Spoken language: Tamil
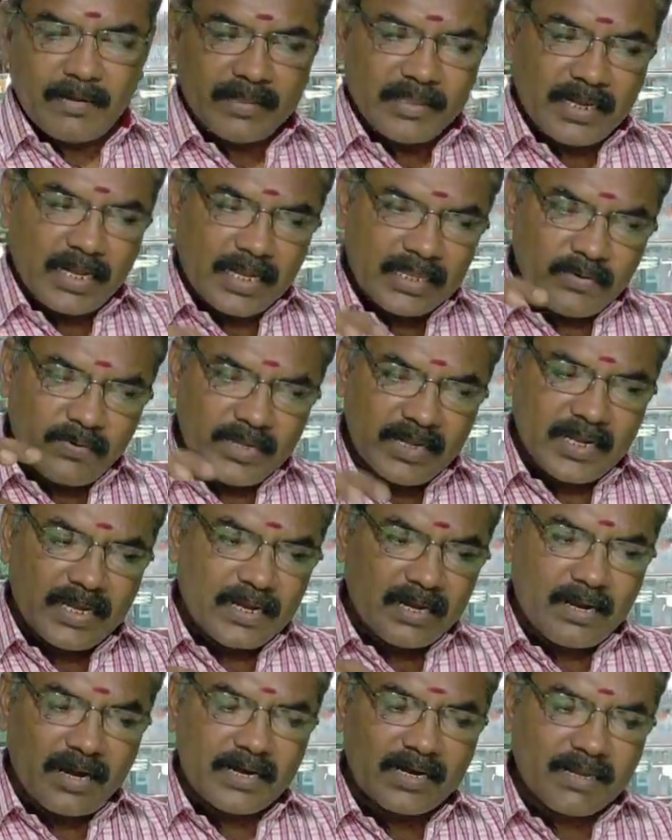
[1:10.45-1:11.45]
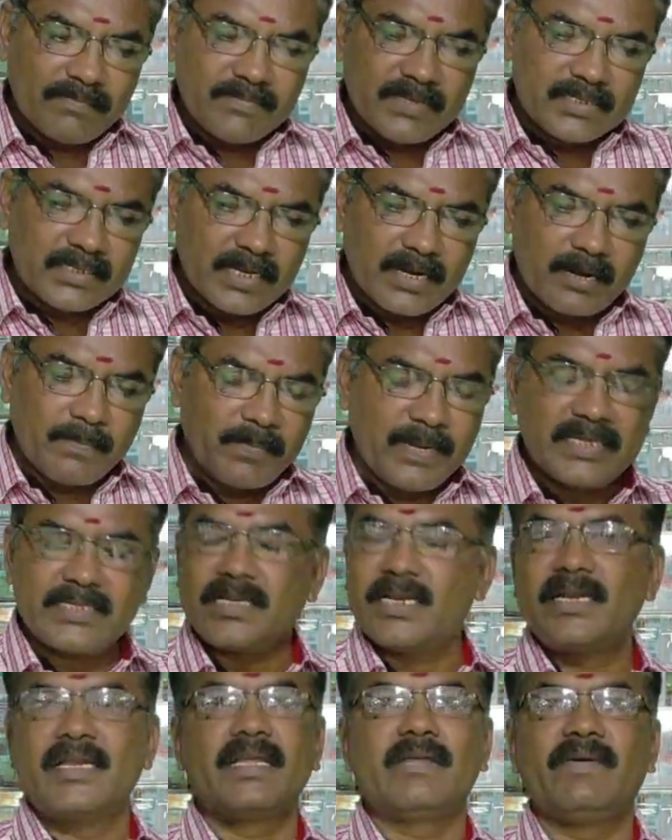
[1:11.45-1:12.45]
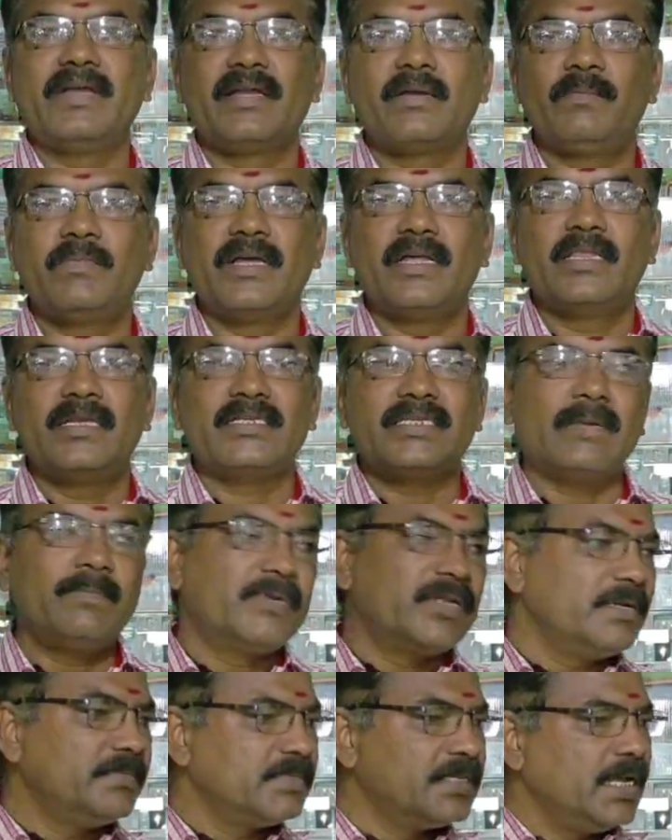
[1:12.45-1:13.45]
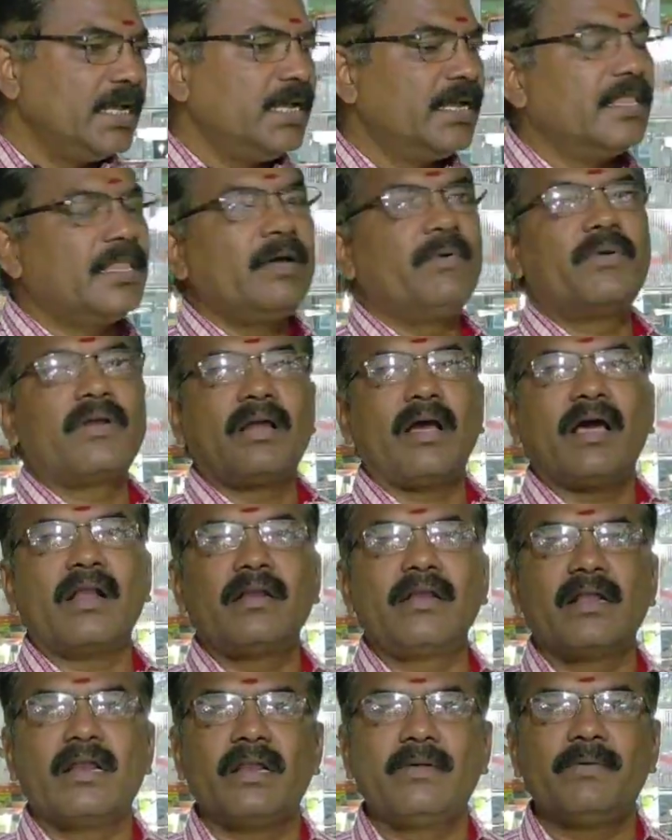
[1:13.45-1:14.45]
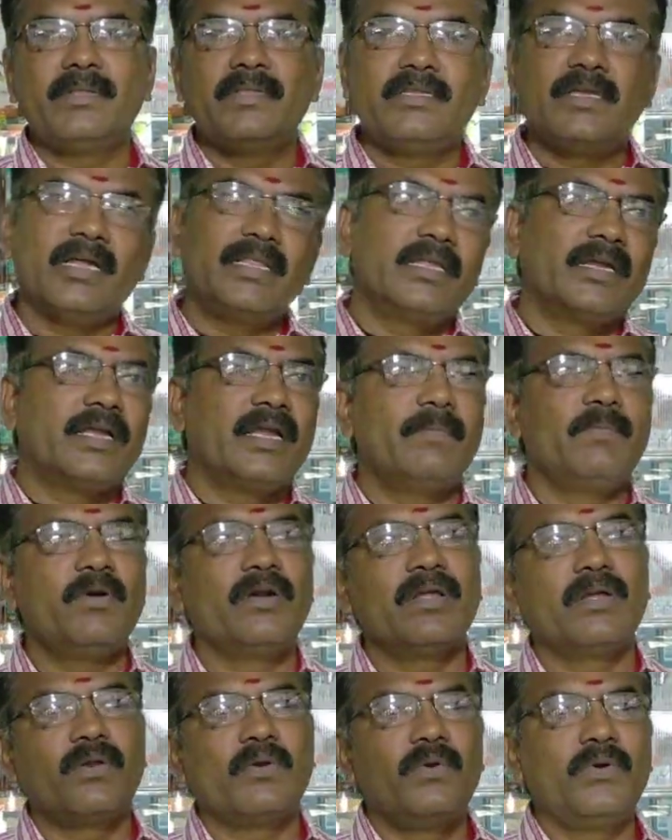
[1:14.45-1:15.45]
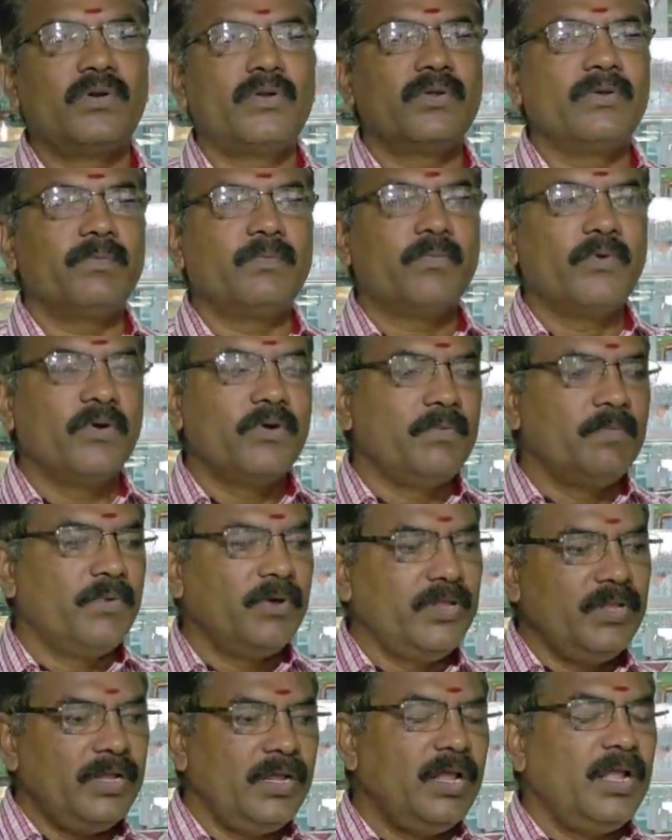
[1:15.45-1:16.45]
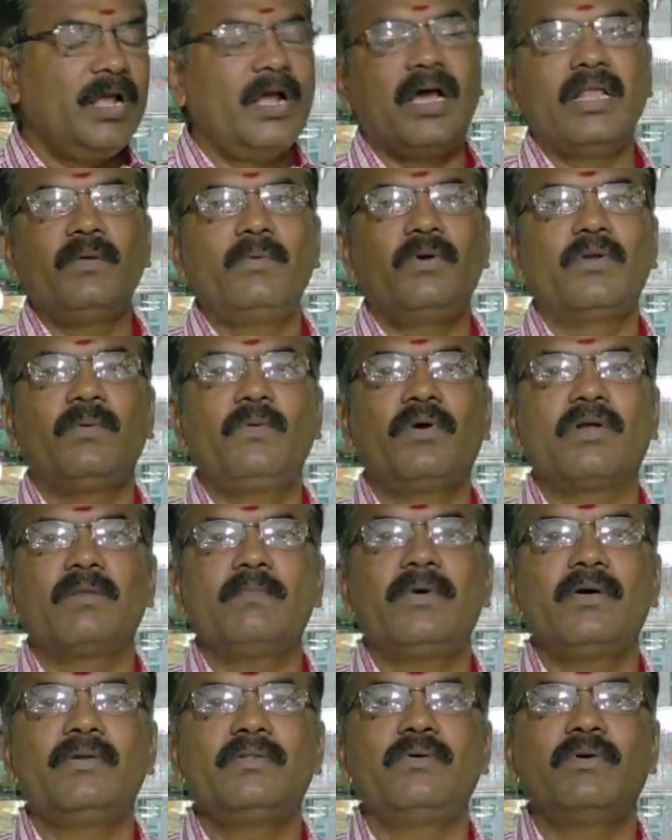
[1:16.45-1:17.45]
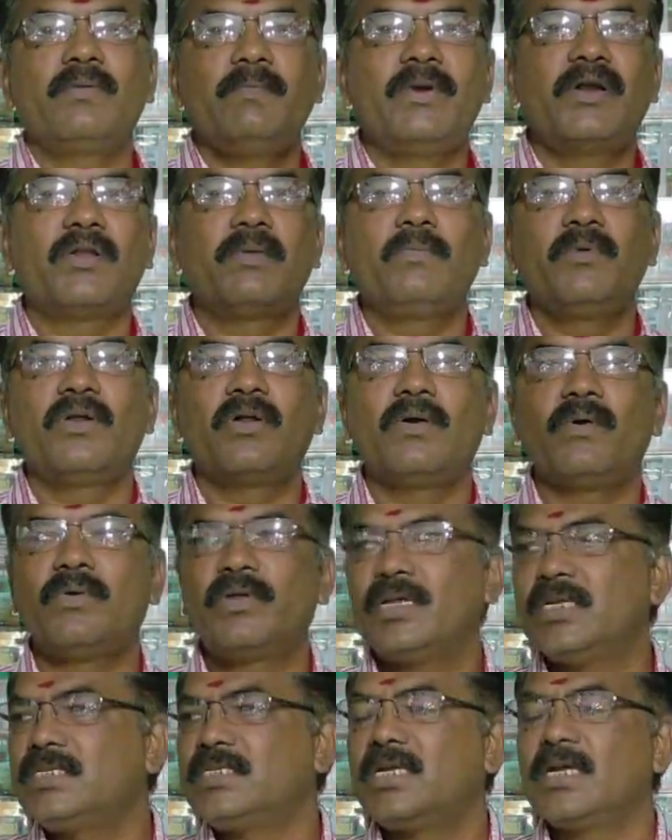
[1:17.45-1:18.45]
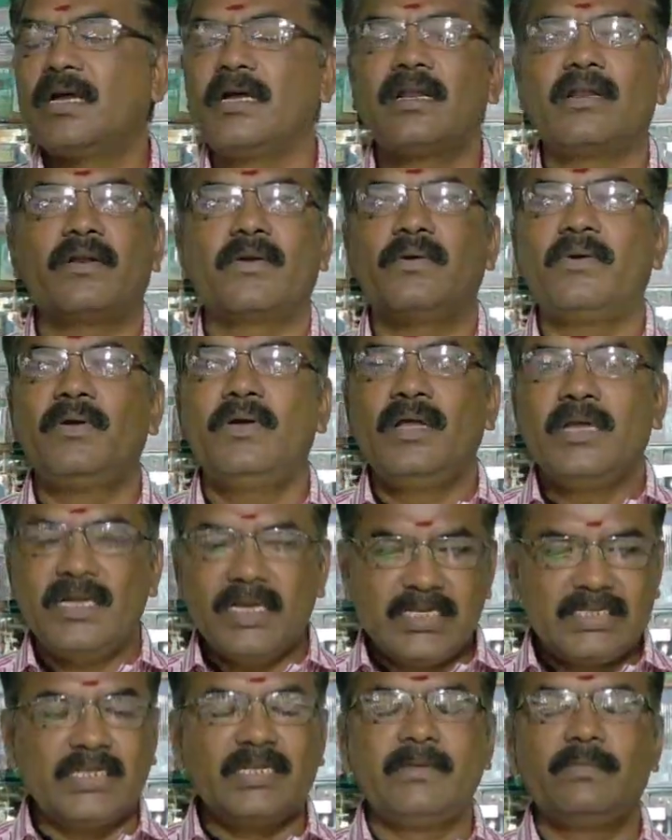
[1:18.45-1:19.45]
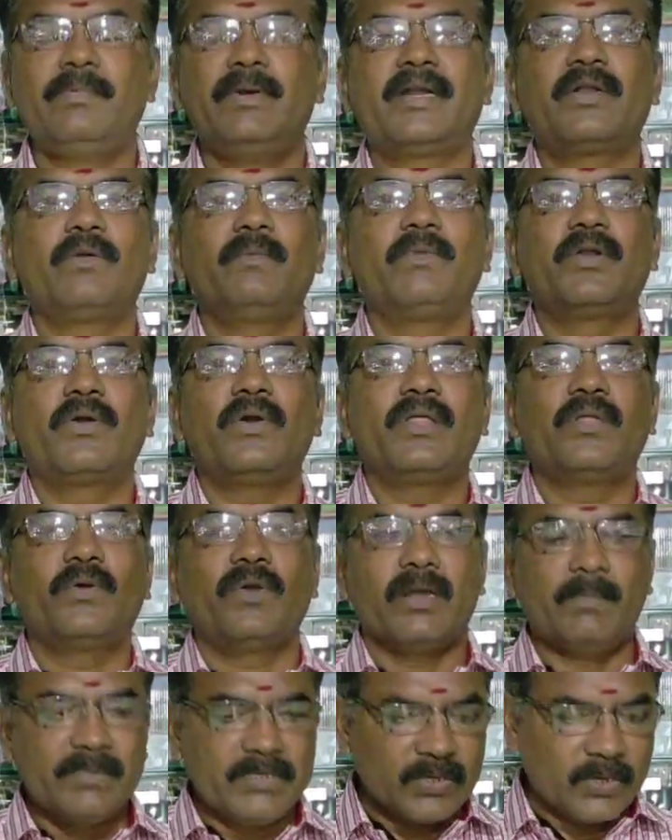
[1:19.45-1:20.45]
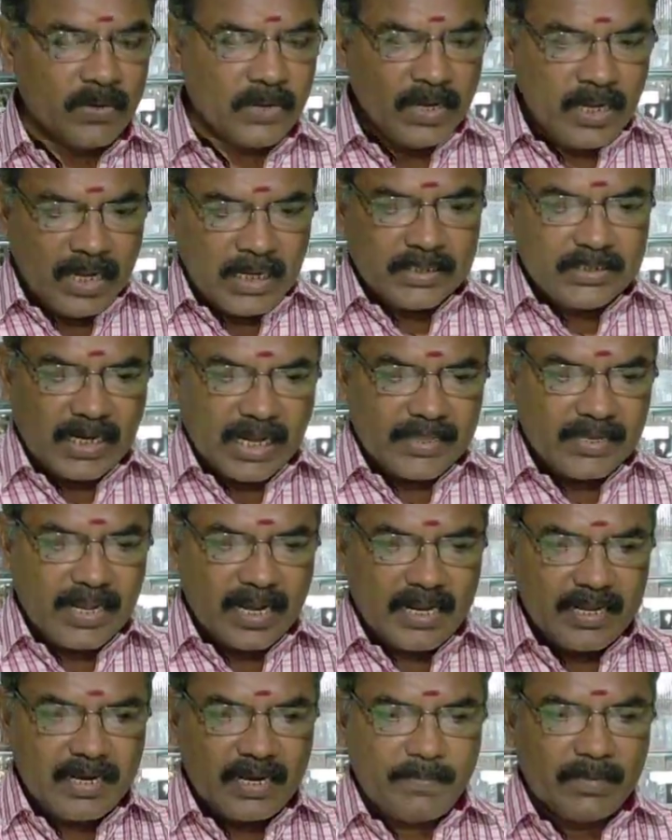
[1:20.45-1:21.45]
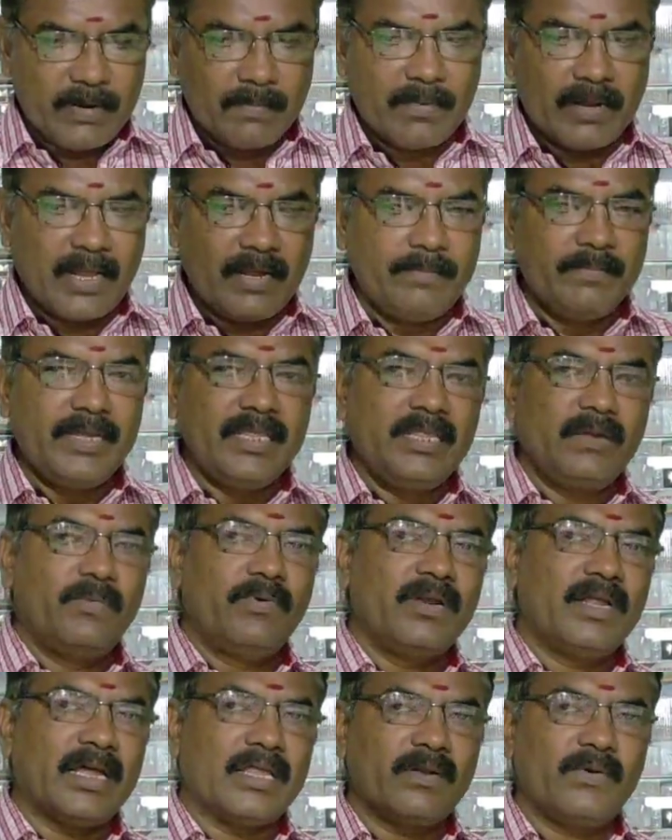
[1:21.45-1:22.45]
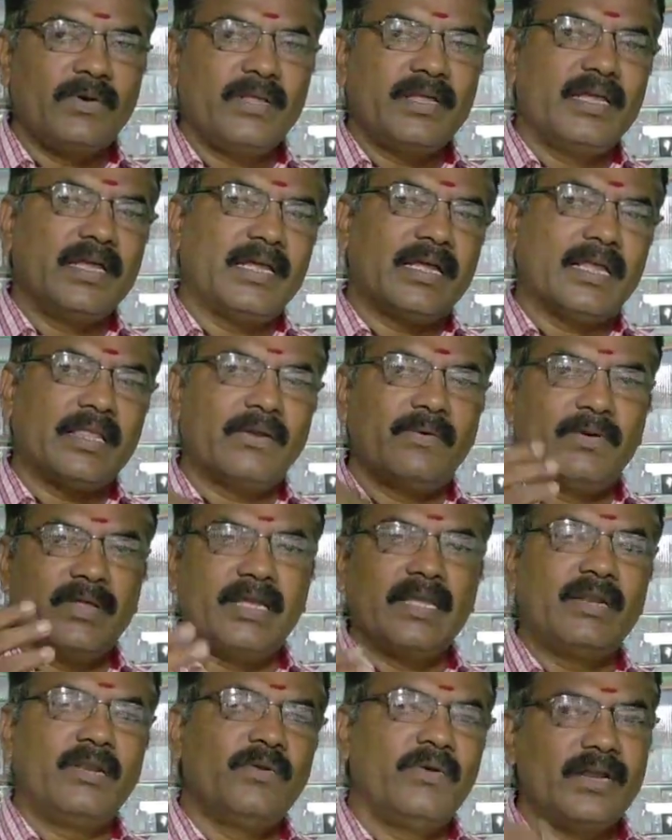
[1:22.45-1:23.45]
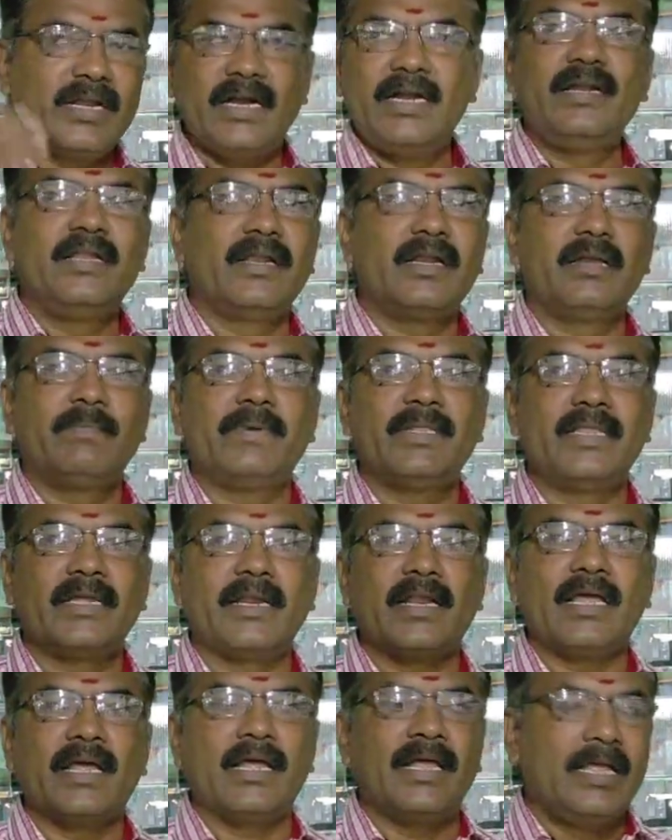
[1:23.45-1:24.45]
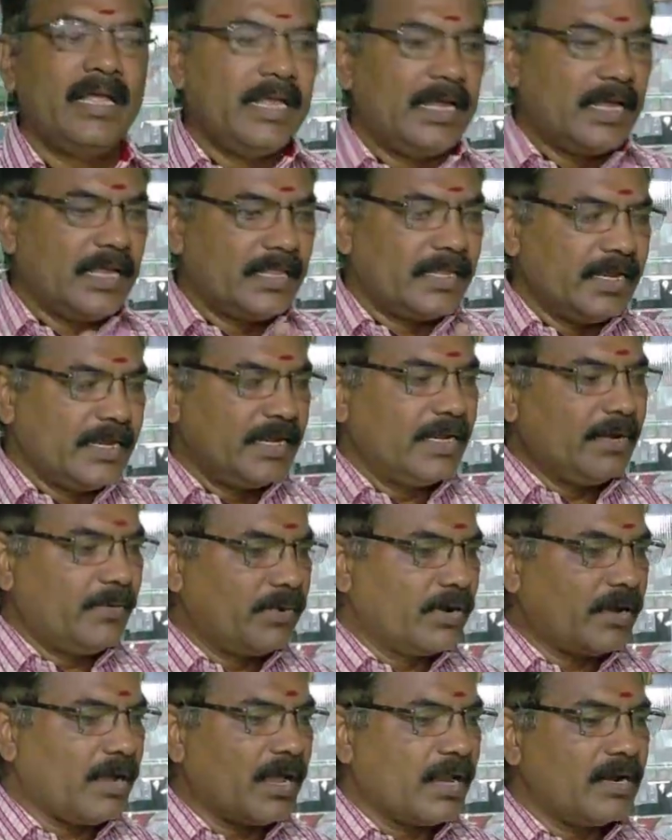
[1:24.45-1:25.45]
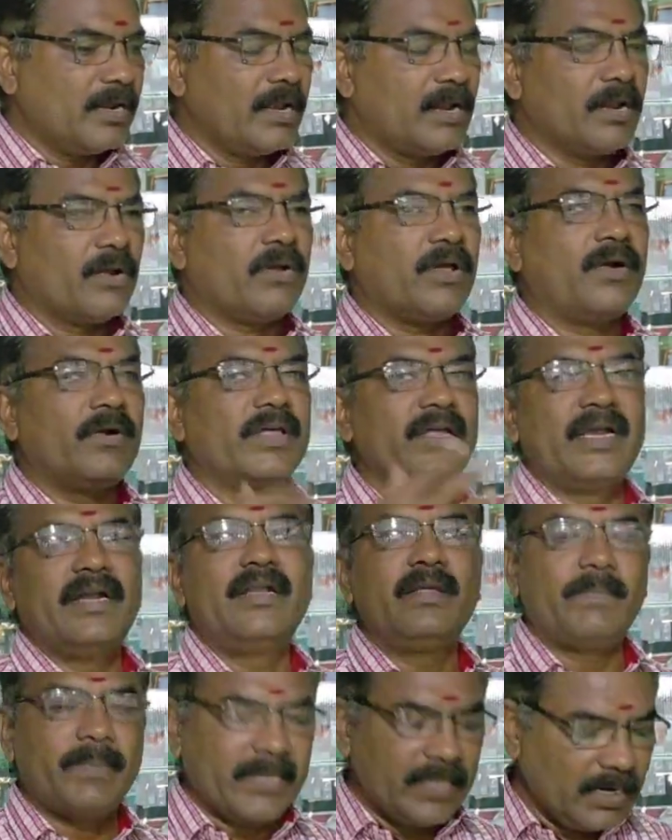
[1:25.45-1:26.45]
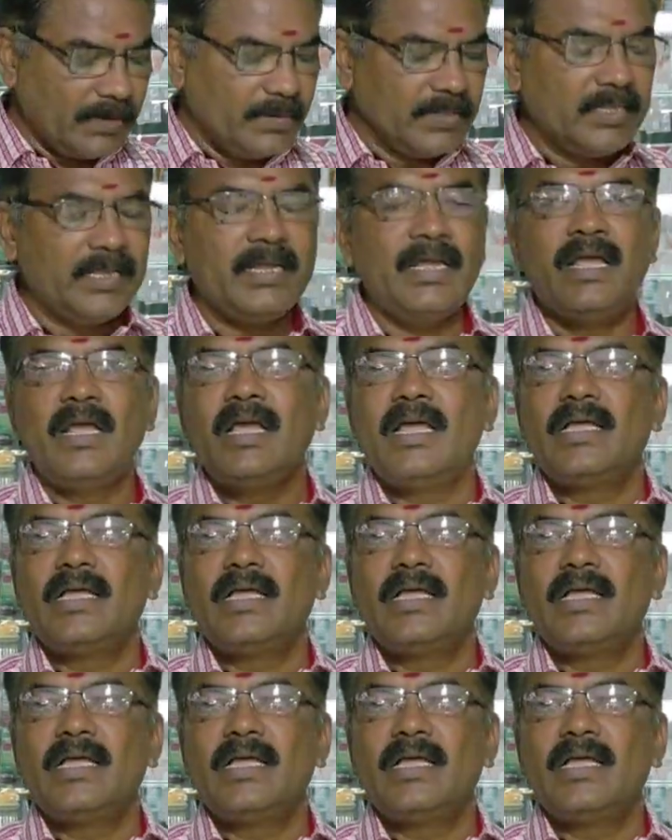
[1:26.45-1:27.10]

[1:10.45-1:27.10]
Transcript: அந்த அதனுடைய ஹார்ட் ஆஃப் த சென்டர் பிளேஸ்ல நீங்க வைக்க முடியாது சம்டைம்ஸ் ஏதாவது ஒரு கார்னர்ல வந்து அந்த கேபிளோட ரூட் போகும்போது அது ஒரு ஓரமா வந்து ஒரு பெட்ரூம் இருக்கும் ஒரு ஏசி ஹால் இருக்கும் ஏசி பெட்ரூம் இருக்கும் அதுக்குள்ள அமைஞ்சிடும் ஸோ அதனால என்ன பண்ணோம்னா மீதி உள்ள அதனுடைய அதனுடைய இன்னொரு எண்டு இருக்கு பாத்தீங்களா அந்த எங்க ஒரு கார்னர்ல இருக்கும் அதோட எண்டு பகுதியில வந்து